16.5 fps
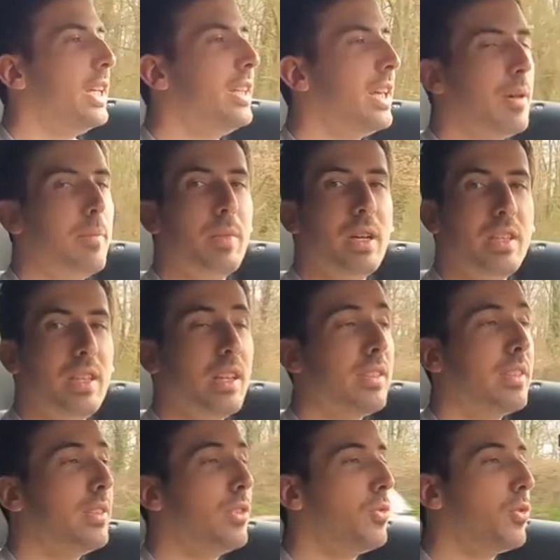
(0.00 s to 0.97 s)
Et de la même
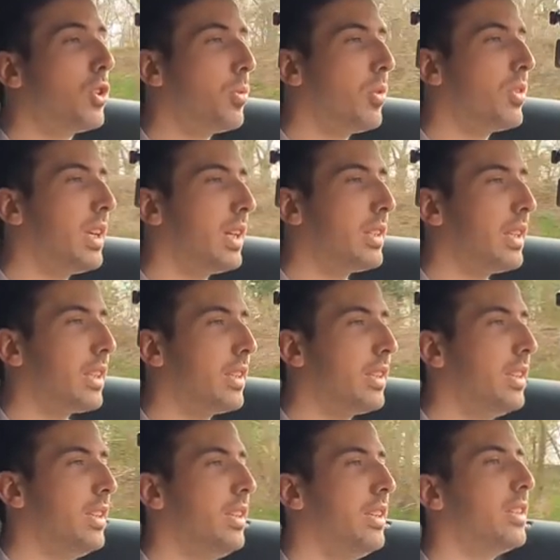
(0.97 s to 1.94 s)
manière, si tu veux commencer à
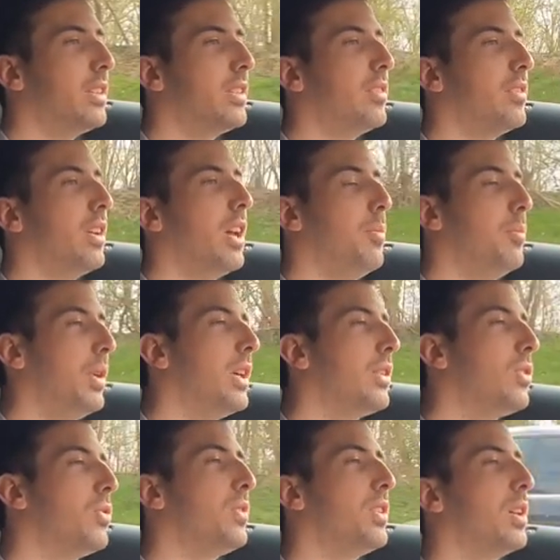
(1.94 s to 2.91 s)
attaquer, elle
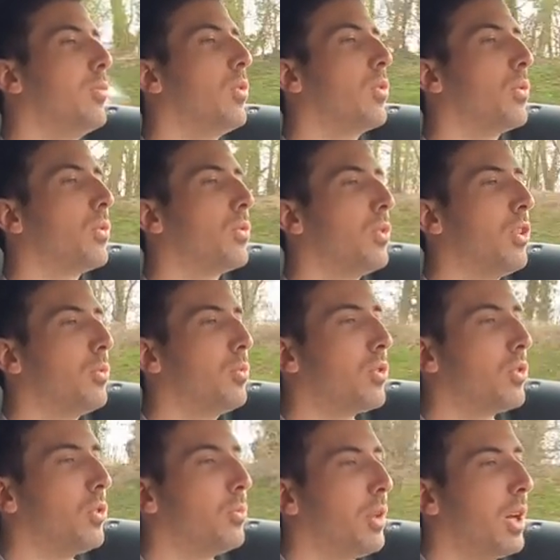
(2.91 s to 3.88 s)
met suffisamment confiance
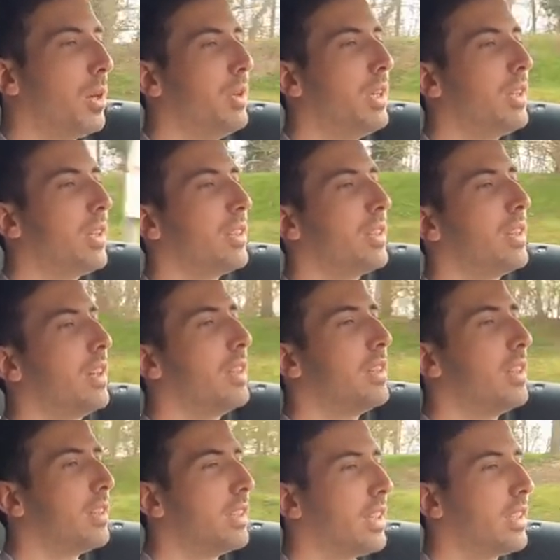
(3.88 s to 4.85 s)
pour te permettre
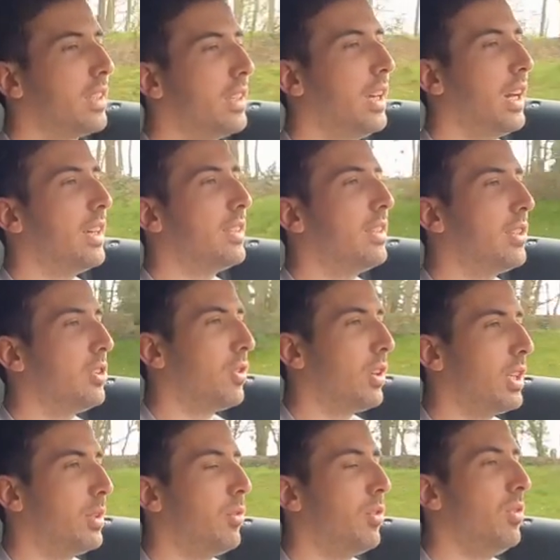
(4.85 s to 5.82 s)
d'attaquer assez
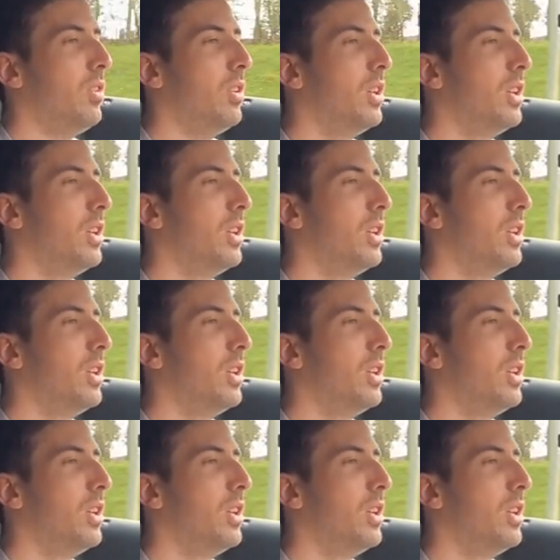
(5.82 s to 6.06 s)
sereinement.